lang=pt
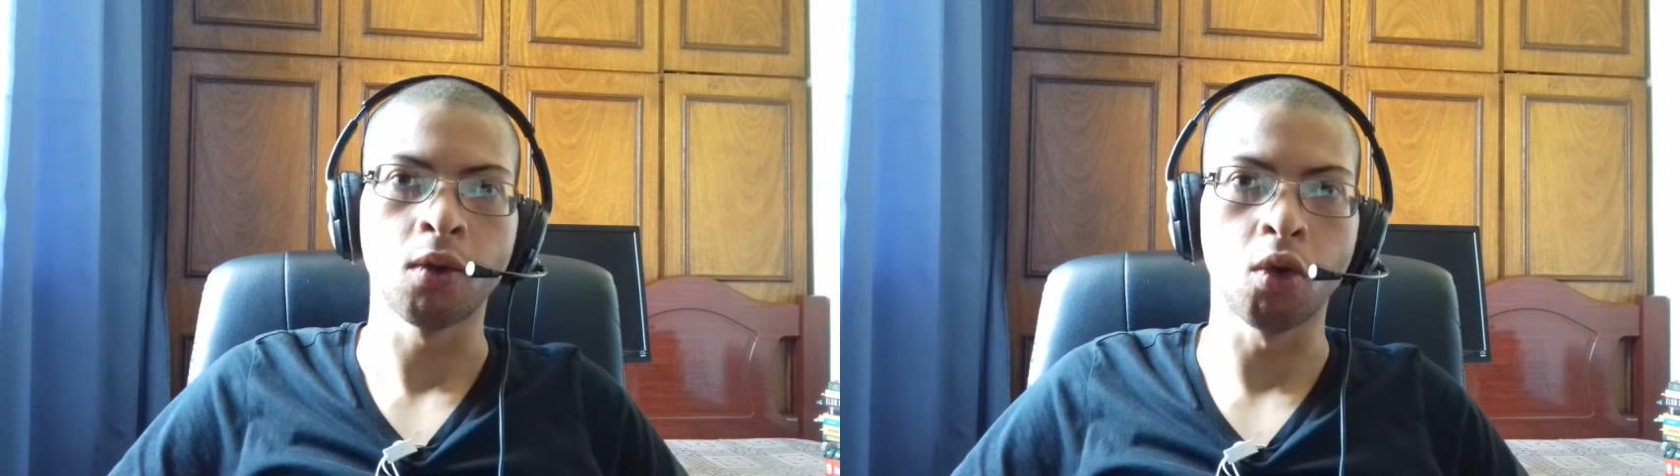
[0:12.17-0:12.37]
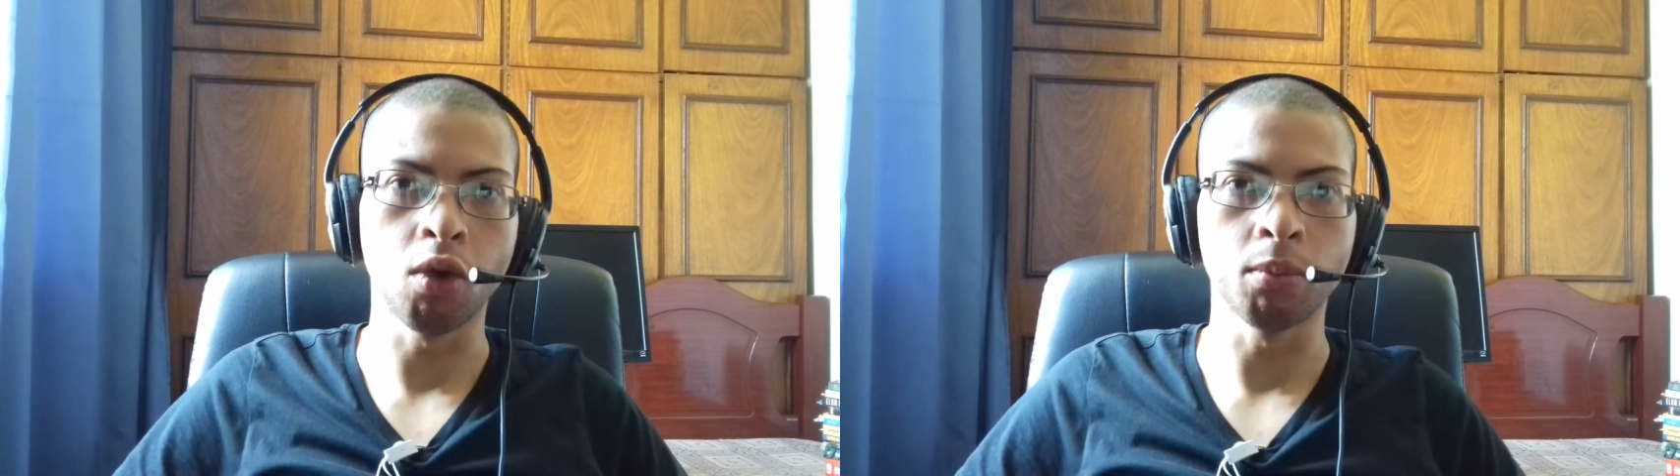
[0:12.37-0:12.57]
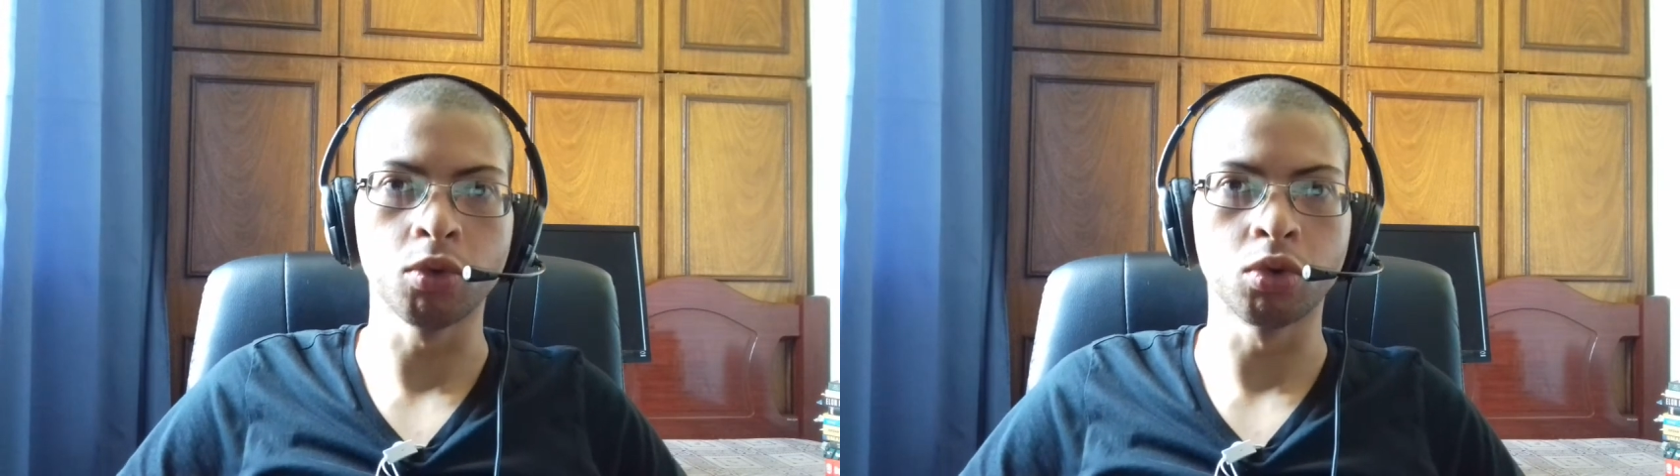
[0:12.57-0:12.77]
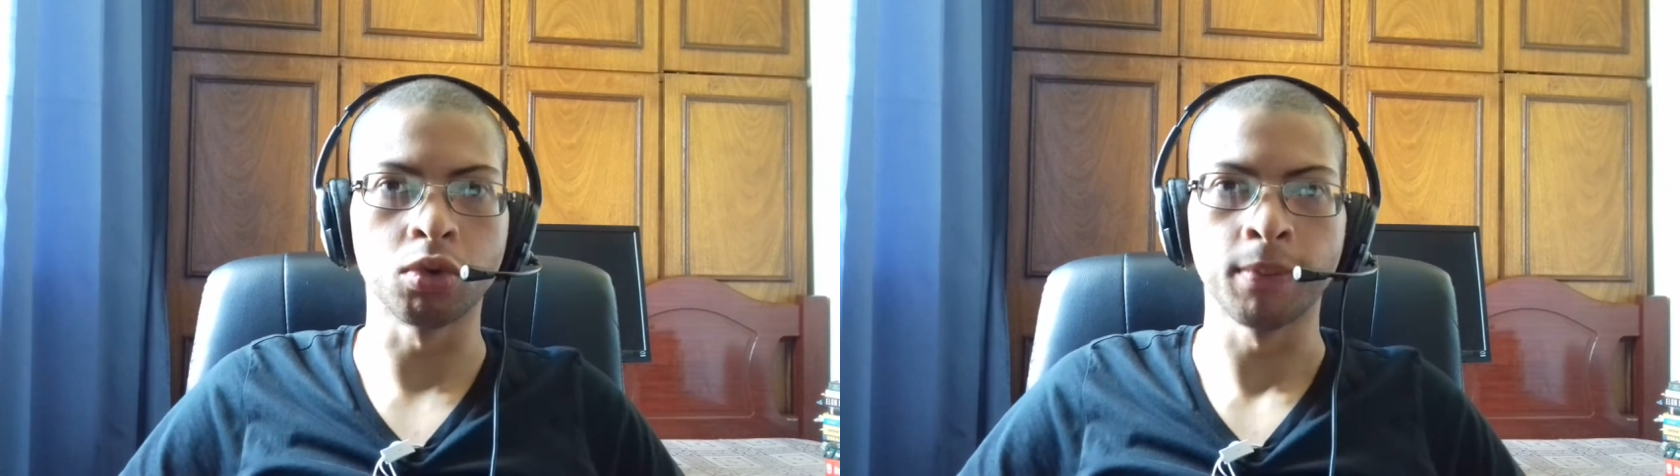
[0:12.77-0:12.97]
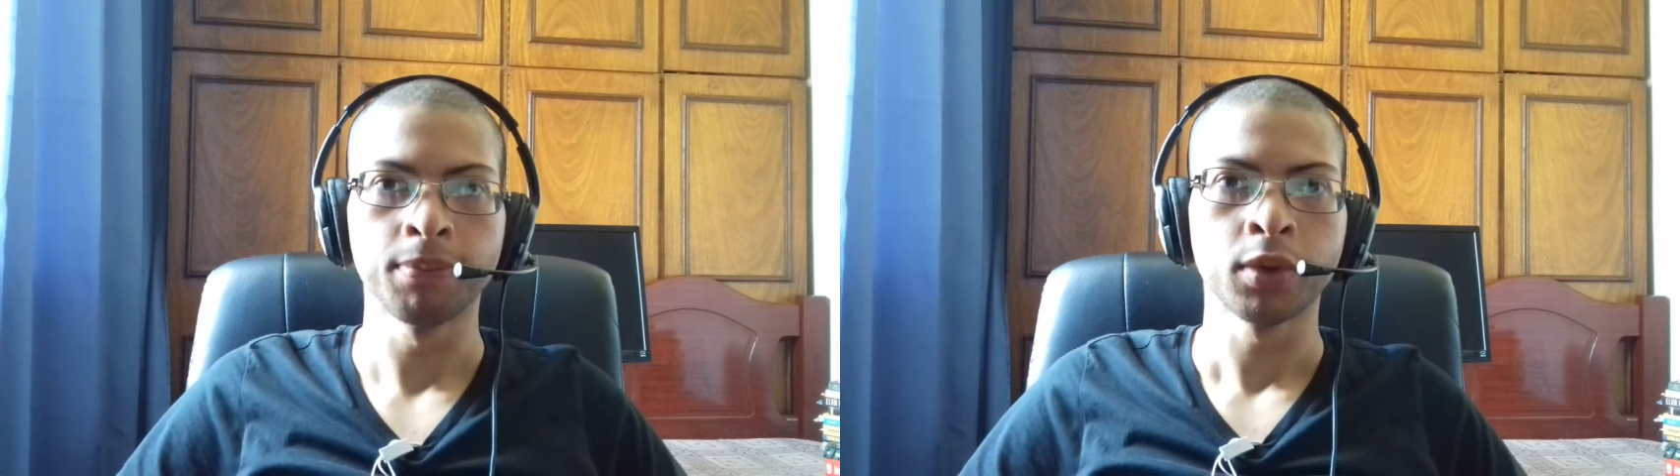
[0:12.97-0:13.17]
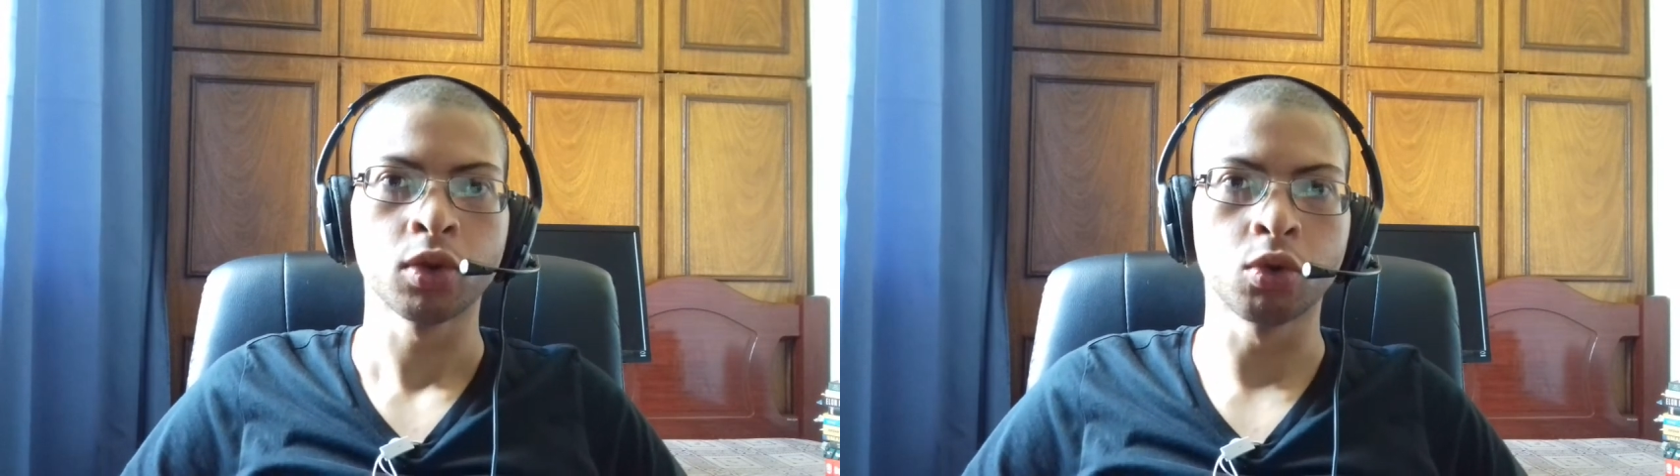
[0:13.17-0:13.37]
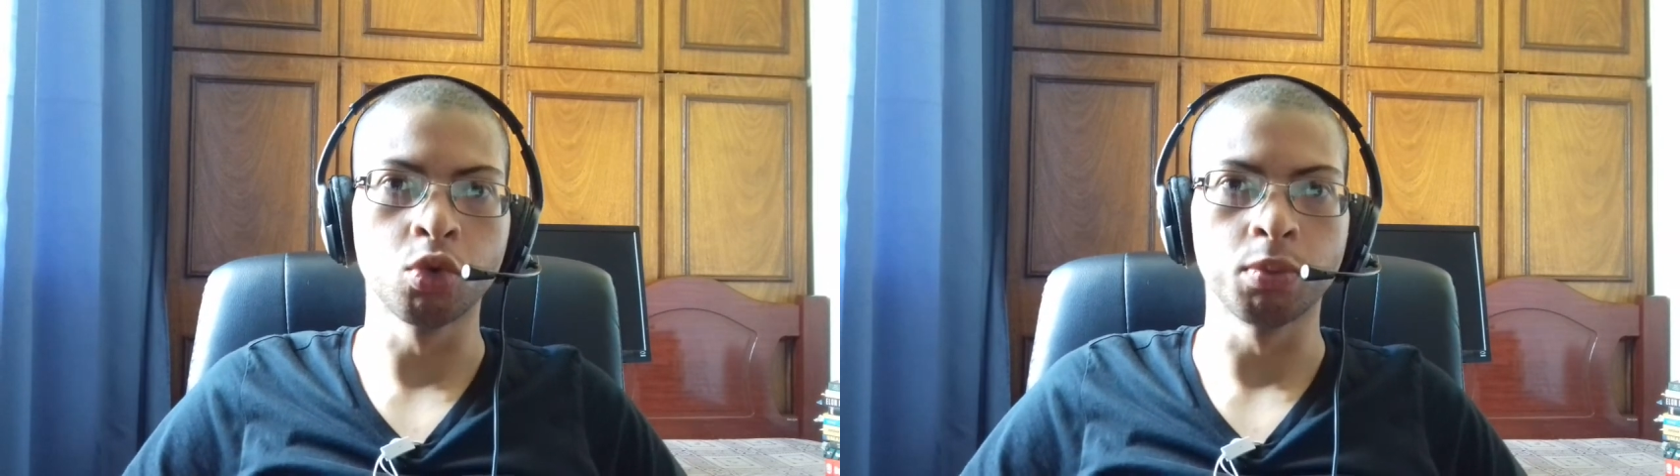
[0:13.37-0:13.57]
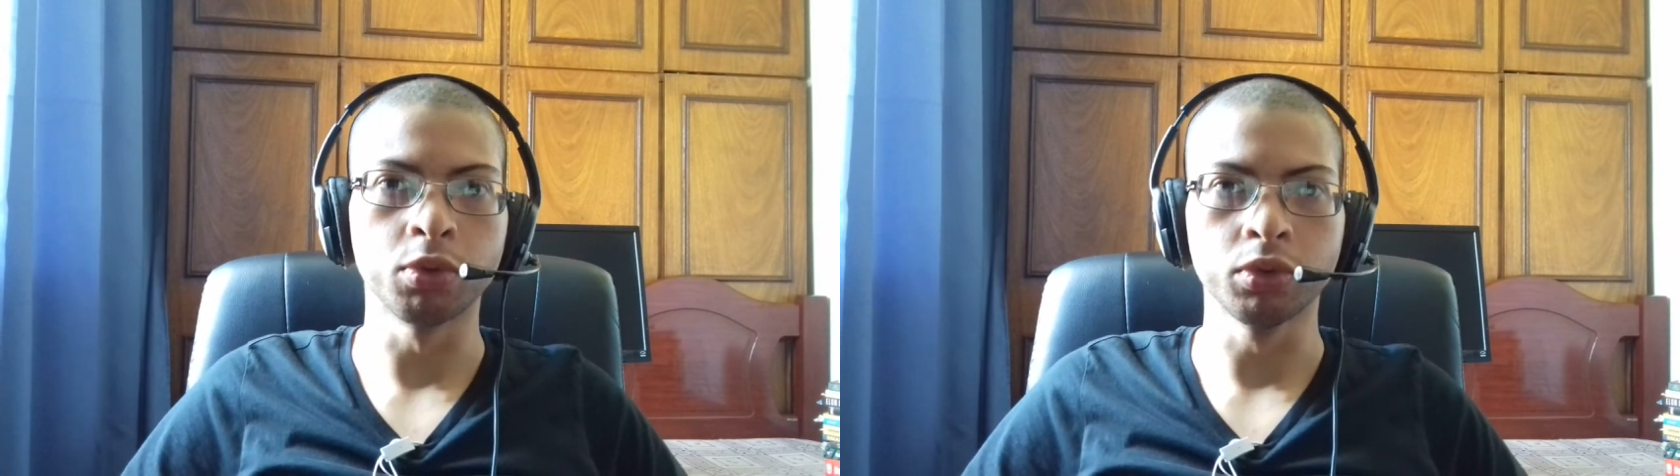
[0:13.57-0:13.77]
como
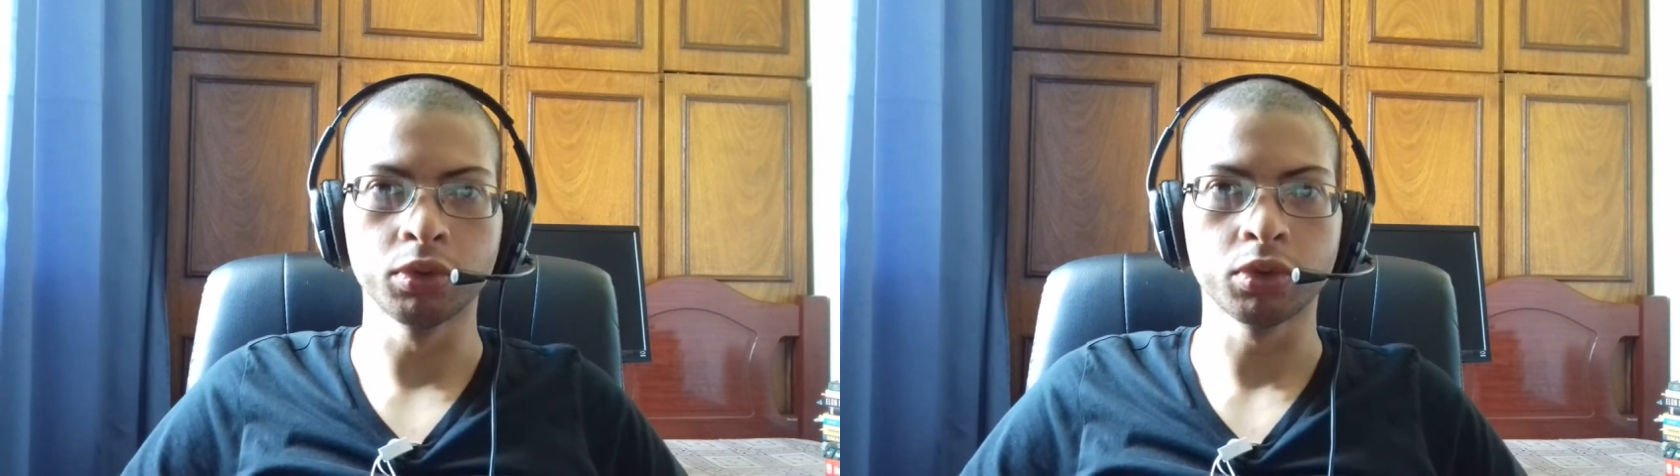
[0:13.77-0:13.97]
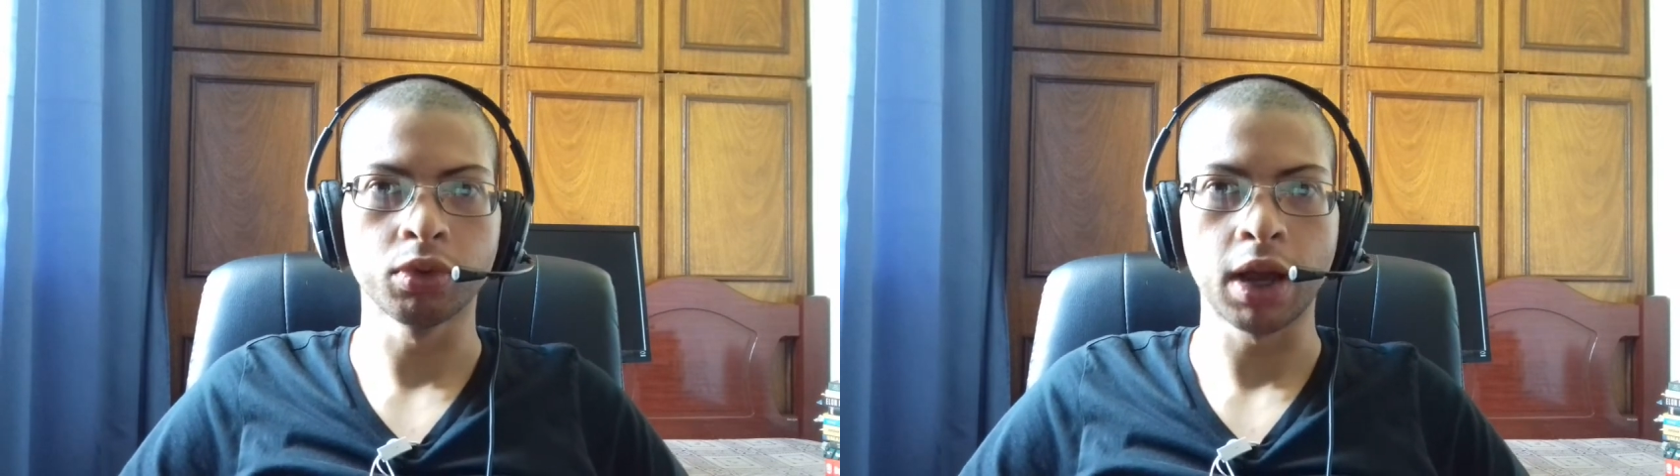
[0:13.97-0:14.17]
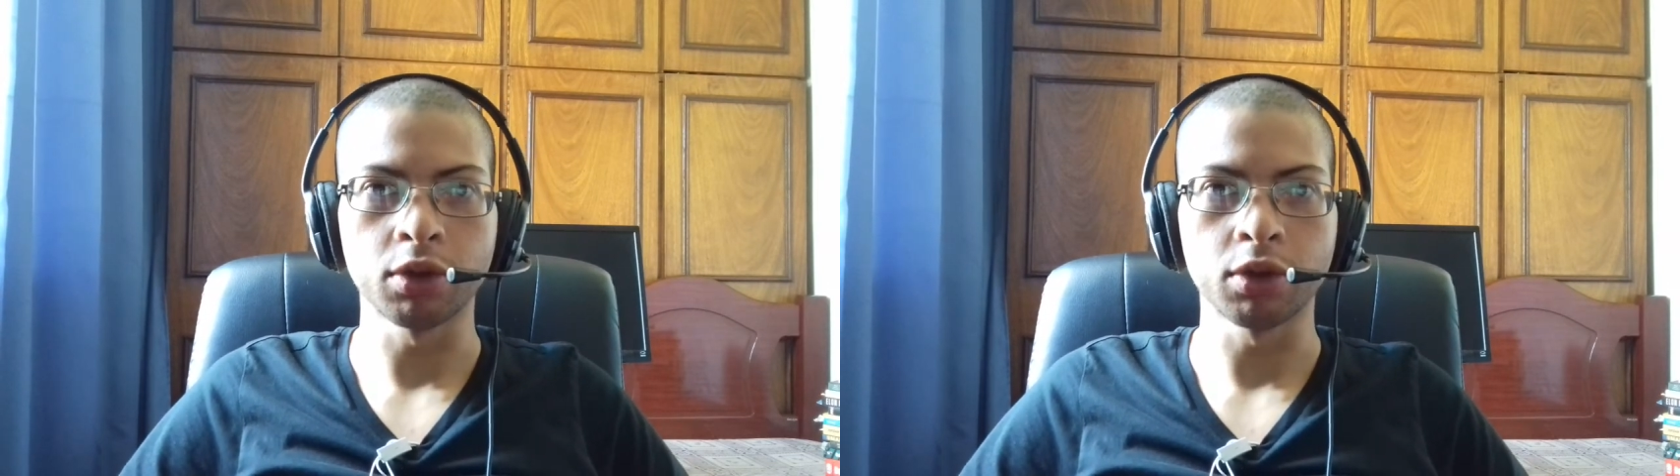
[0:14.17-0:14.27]
Kubuntu,